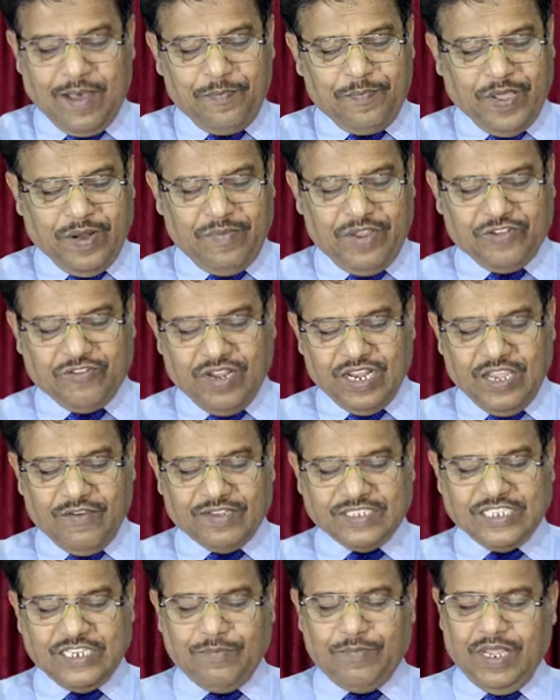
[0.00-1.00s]
हम परमेश्वर के
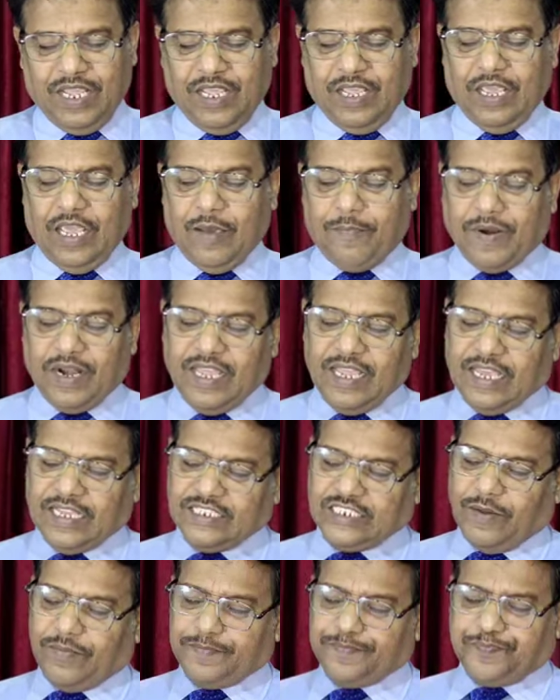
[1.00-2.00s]
वचन में पढ़ेंगे
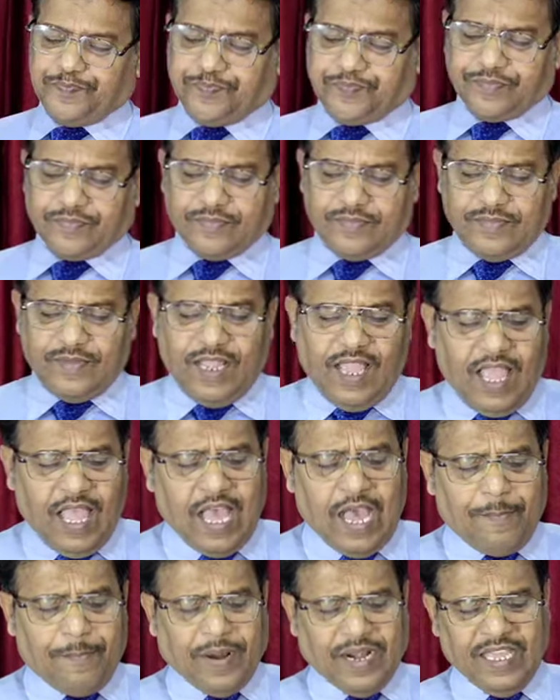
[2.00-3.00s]
जब
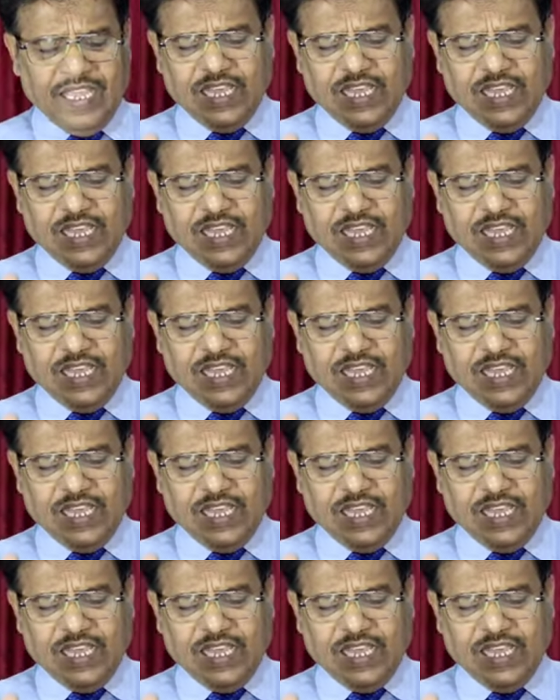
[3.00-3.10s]
आप